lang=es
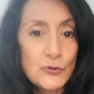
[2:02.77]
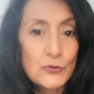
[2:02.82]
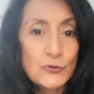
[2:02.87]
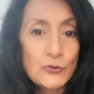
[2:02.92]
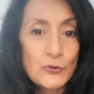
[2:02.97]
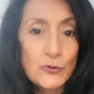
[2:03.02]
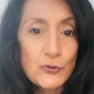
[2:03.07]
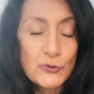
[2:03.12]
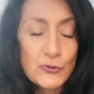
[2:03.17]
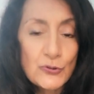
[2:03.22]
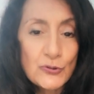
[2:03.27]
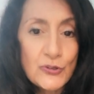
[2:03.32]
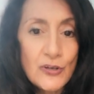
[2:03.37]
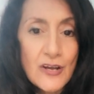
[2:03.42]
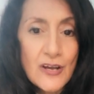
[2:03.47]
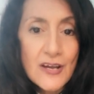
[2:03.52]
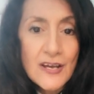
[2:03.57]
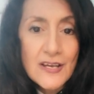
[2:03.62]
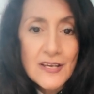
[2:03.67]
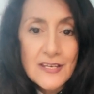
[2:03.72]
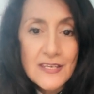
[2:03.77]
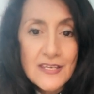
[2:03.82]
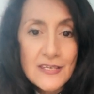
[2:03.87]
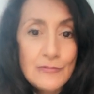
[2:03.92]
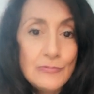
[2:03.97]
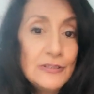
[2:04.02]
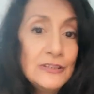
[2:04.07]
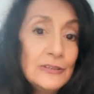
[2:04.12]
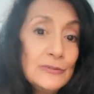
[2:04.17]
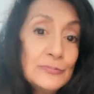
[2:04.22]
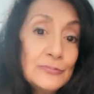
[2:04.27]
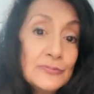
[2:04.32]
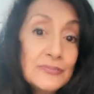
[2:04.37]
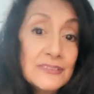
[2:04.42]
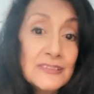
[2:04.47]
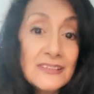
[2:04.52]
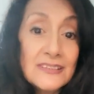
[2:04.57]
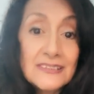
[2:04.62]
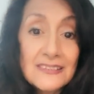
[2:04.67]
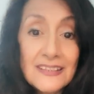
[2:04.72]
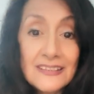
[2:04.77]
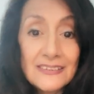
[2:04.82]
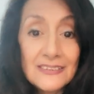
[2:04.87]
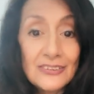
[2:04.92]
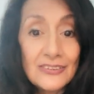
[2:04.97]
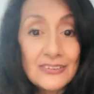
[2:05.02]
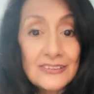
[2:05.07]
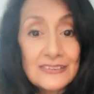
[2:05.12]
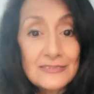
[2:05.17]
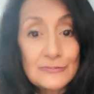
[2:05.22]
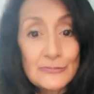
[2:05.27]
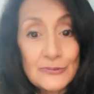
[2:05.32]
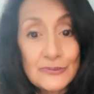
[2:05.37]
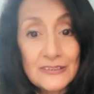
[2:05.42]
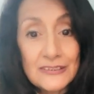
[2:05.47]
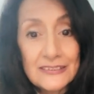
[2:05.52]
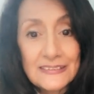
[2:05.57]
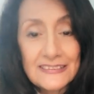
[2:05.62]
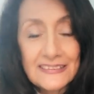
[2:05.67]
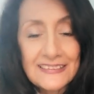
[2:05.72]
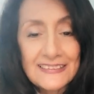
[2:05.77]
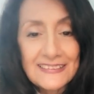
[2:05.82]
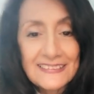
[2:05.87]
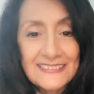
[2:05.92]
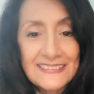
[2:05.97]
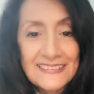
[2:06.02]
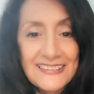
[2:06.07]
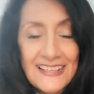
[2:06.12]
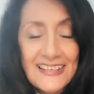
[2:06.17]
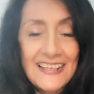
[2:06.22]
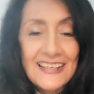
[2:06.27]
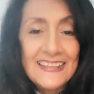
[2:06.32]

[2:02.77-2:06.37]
otro yo, y bueno, pues ya están todas por internet.